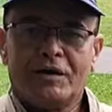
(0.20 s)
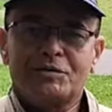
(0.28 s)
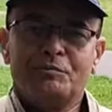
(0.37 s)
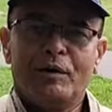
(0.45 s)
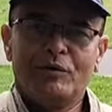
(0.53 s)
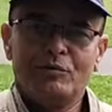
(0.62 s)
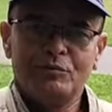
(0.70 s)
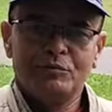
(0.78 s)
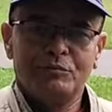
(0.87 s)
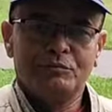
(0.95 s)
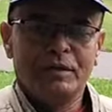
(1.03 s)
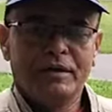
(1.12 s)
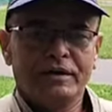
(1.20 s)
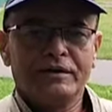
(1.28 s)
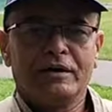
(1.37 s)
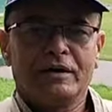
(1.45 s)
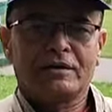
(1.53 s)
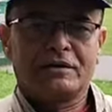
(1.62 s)
आज मैं हूँ बेरी
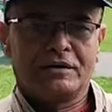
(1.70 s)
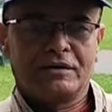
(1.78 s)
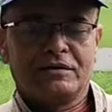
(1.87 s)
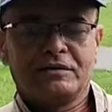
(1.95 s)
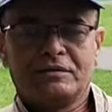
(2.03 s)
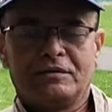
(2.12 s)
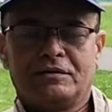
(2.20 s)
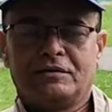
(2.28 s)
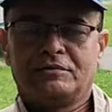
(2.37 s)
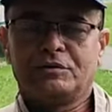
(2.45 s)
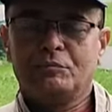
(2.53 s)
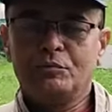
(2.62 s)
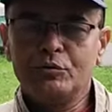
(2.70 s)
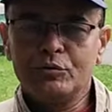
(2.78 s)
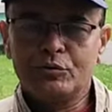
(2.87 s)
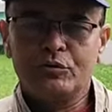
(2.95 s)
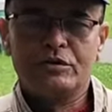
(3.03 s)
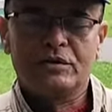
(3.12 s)
नाग के जम्मू
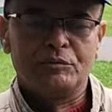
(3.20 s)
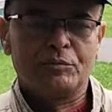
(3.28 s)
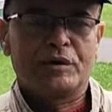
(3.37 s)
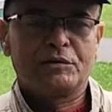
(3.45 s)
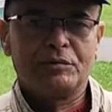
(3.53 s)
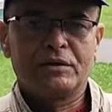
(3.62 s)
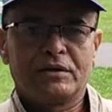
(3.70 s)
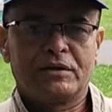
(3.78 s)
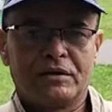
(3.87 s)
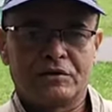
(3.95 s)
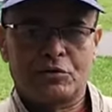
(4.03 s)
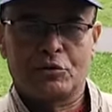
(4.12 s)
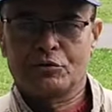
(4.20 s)
टूरिज़्म डिपार्टमेंट के गेस्ट